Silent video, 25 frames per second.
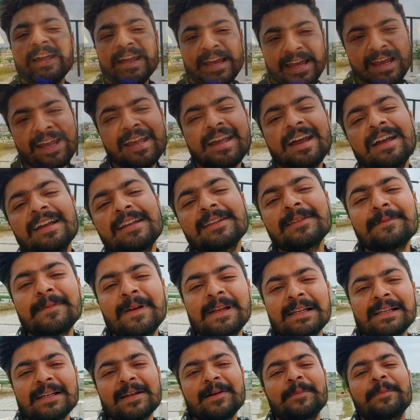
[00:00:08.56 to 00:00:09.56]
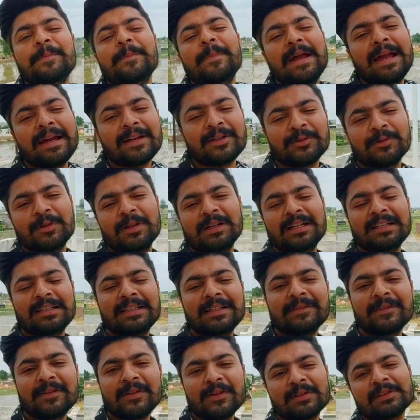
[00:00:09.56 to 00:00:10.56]
हे गाइस वेलकम बैक टू
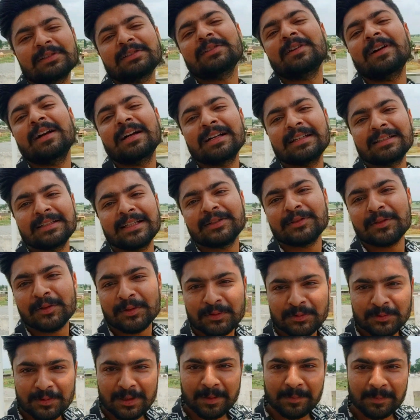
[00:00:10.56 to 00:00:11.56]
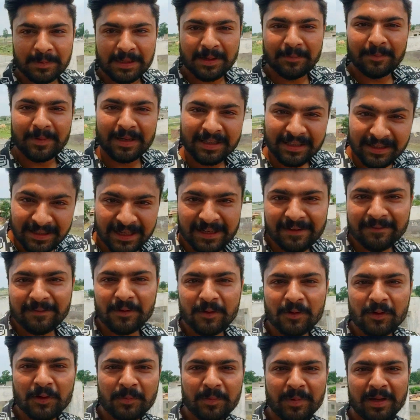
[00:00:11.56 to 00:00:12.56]
अनदर व्लॉग स्वागत है दोस्तों आपका हमारे नए
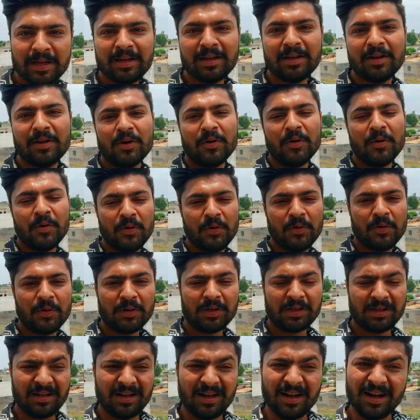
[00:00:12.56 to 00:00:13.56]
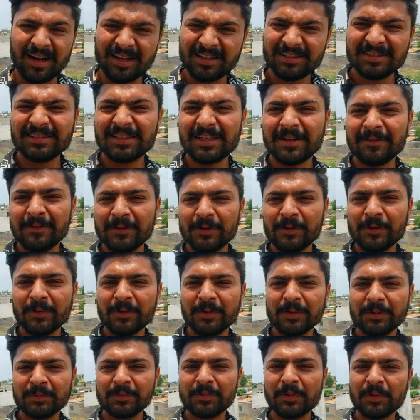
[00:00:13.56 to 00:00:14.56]
व्लॉग में और आज का
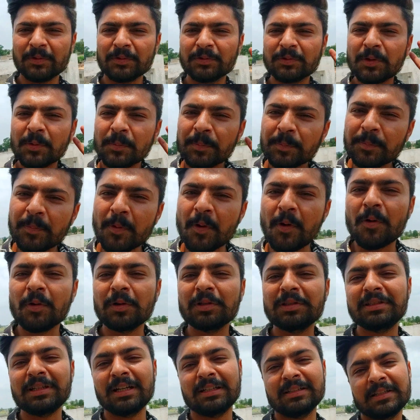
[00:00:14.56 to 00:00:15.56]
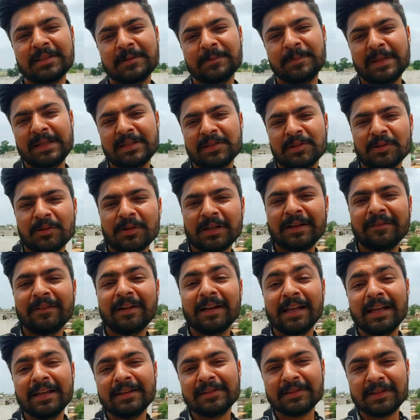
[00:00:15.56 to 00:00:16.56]
व्लॉग दोस्तों बहुत ज़्यादा स्पेशल होने
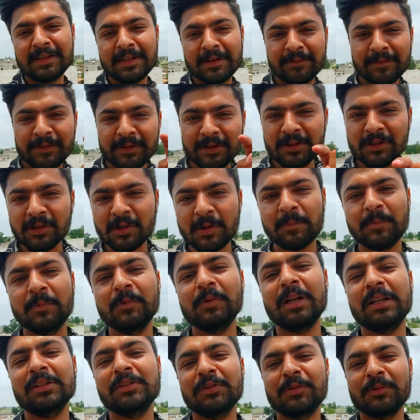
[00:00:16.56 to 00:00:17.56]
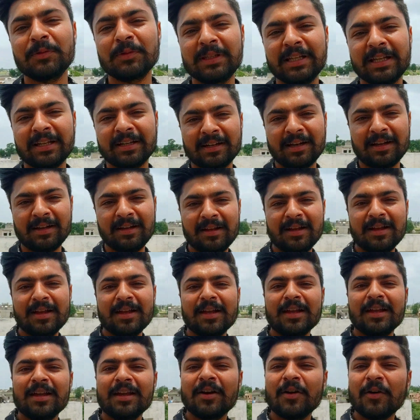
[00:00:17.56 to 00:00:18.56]
वाला है इसलिए वीडियो को पूरा जरूर देखना
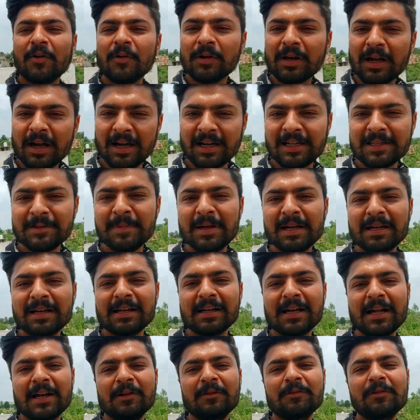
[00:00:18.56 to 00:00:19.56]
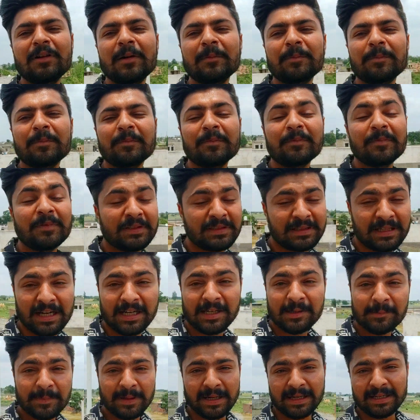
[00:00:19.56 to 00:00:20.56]
और आज मैं खड़ा हूँ
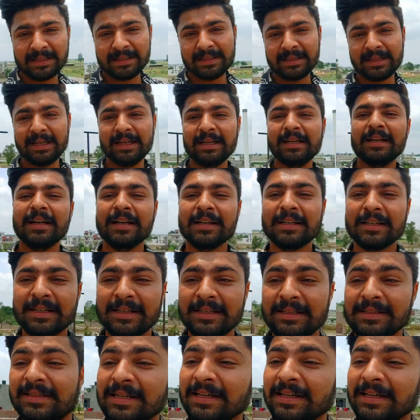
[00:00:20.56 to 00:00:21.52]
विशाल भाई के घर की